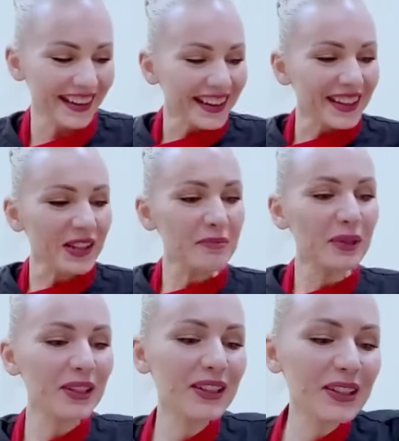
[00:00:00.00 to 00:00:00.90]
Я
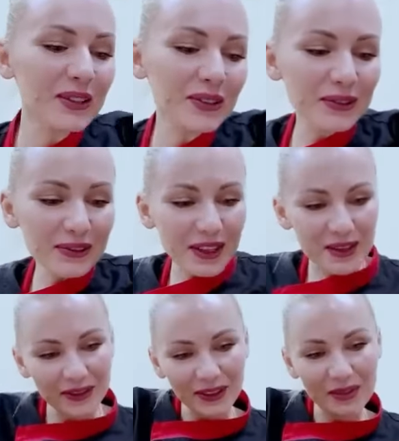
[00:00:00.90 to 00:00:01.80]
приеду к
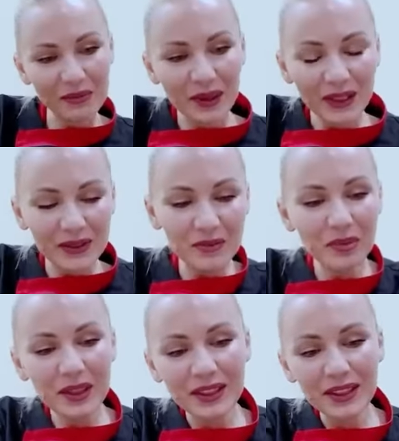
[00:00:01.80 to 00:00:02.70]
вам в Германию,
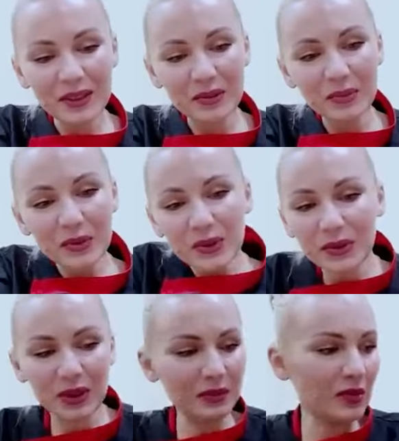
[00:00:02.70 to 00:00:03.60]
приеду. Пусть
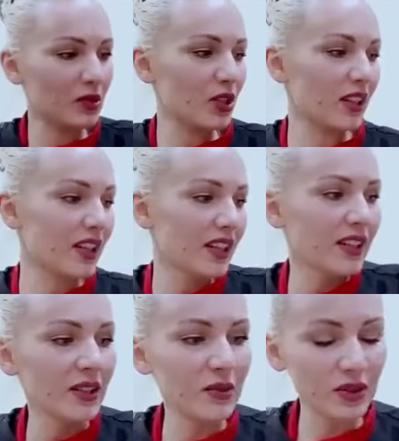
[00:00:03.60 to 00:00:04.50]
хоть немножко,
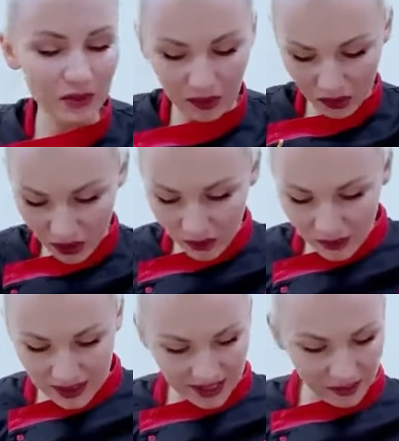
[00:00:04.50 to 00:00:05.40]
хоть немножко у
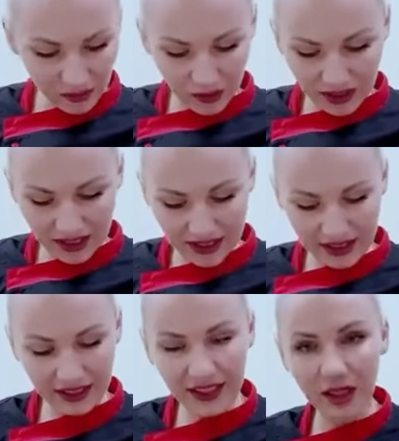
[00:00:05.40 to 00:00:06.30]
вас снимут
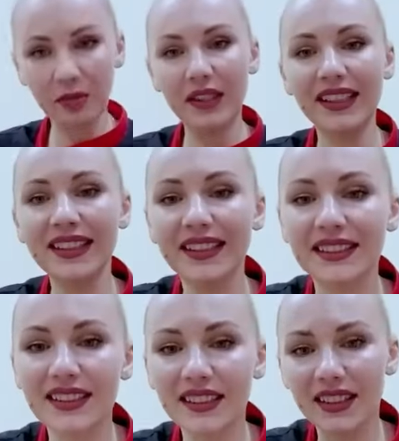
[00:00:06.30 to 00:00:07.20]
карантин. Как приехать,
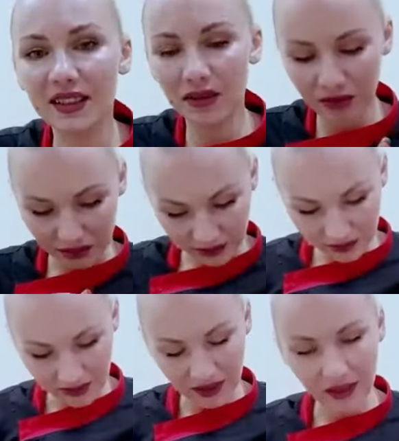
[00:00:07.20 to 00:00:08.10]
я найду.
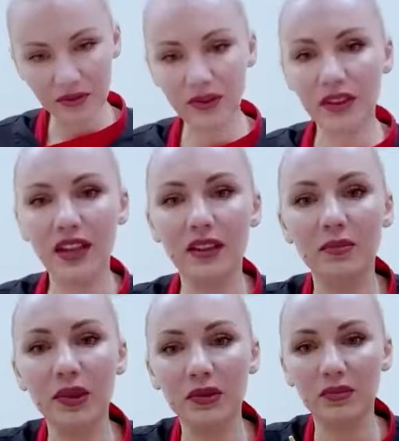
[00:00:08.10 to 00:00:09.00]
А вот как
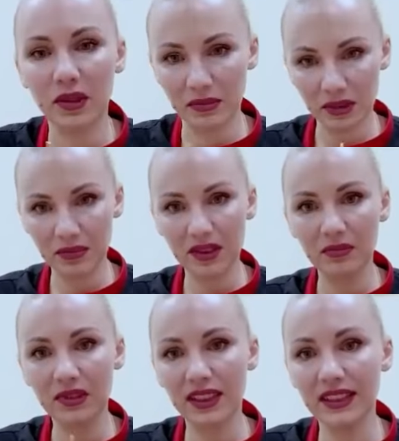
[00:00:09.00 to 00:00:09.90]
потом нам там
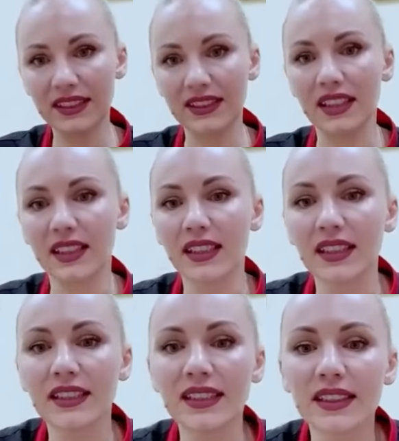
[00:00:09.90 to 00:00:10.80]
собираться?
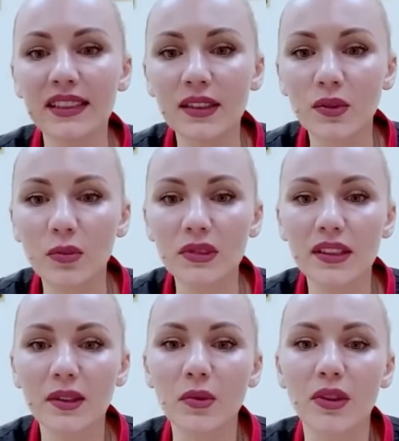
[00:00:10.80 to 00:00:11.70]
Нет, не
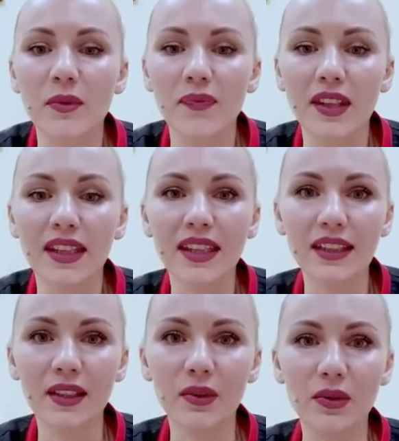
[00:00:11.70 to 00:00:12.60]
топ-декор,
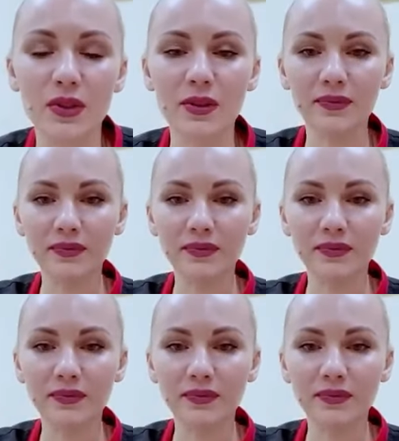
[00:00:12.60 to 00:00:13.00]
кей-колорс.